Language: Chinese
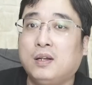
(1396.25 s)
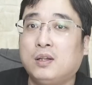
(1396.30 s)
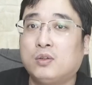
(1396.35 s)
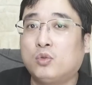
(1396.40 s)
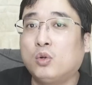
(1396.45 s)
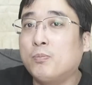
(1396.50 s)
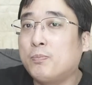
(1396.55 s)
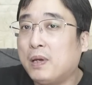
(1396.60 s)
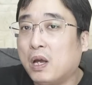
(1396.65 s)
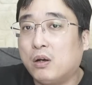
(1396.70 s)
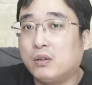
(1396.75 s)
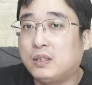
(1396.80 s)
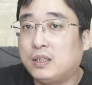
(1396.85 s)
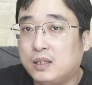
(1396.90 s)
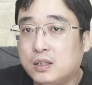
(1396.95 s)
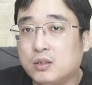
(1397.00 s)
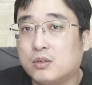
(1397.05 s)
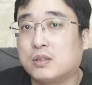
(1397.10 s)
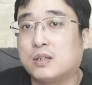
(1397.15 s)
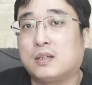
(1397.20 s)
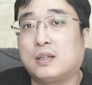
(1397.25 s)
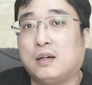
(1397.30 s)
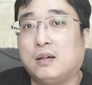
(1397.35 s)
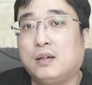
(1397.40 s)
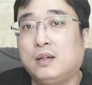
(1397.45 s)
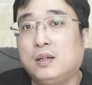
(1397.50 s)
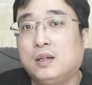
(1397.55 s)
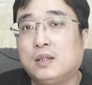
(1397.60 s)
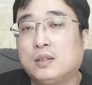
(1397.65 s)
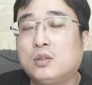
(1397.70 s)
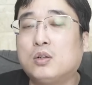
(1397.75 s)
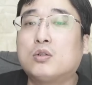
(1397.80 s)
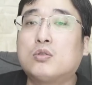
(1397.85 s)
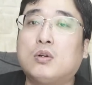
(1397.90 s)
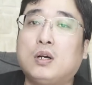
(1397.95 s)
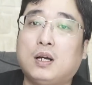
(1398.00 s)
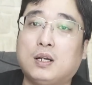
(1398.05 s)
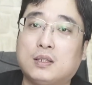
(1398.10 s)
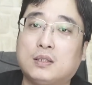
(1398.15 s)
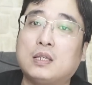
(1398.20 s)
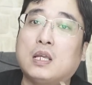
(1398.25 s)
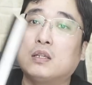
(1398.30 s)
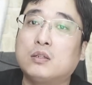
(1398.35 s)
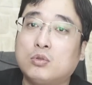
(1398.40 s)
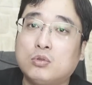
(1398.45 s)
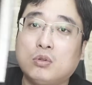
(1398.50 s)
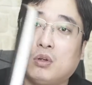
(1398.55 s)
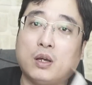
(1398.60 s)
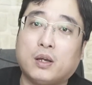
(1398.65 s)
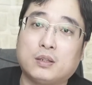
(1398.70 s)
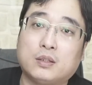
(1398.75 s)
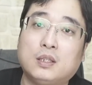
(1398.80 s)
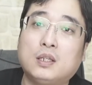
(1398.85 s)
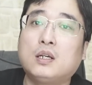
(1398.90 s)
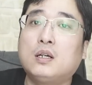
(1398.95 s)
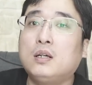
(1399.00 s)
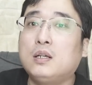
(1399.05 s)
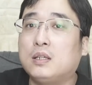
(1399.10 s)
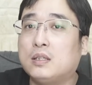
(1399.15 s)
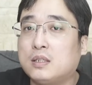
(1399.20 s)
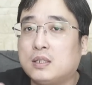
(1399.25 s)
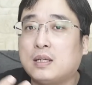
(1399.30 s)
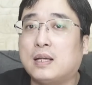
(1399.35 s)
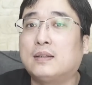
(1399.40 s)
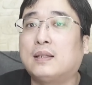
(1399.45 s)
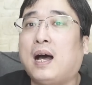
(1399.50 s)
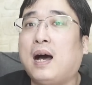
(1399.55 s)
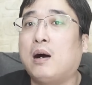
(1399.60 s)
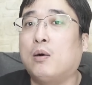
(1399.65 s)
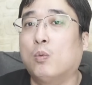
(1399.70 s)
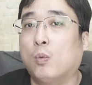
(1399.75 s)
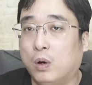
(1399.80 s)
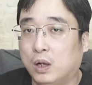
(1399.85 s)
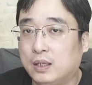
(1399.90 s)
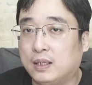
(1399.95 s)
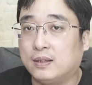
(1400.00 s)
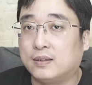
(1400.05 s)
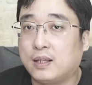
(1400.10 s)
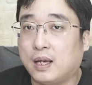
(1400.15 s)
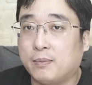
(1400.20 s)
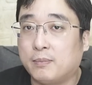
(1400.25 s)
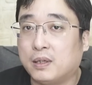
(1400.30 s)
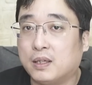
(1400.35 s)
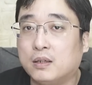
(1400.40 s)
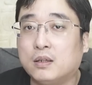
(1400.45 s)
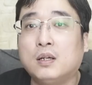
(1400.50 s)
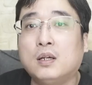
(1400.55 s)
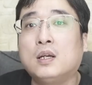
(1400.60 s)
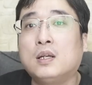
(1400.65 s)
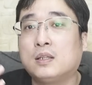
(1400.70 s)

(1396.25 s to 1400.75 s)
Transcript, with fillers: 从标题就知道，就是说啊，尹旭，你可以践踏我李在明，